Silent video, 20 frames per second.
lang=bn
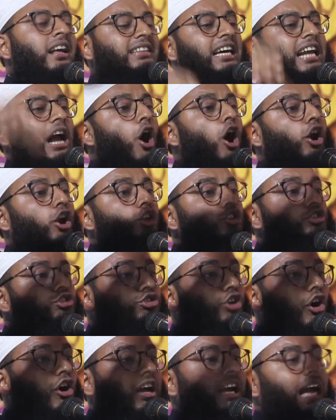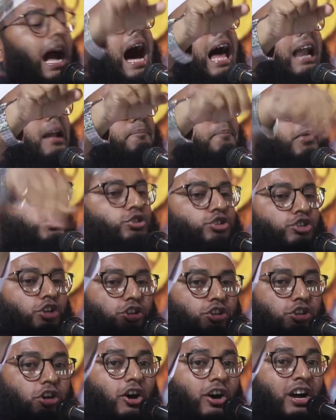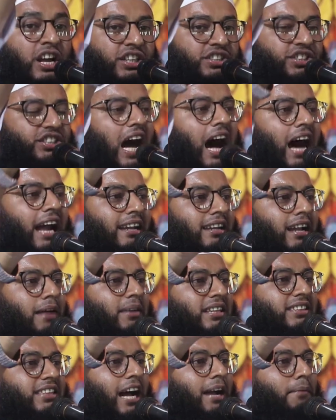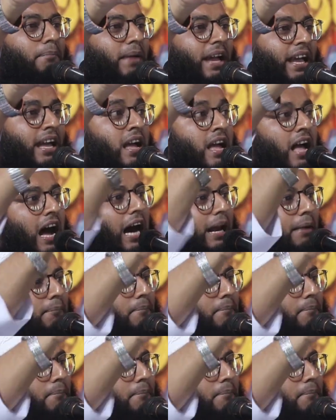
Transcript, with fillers: তারা অনন্তকাল পর্যন্ত জাহান নামে থাকবে আর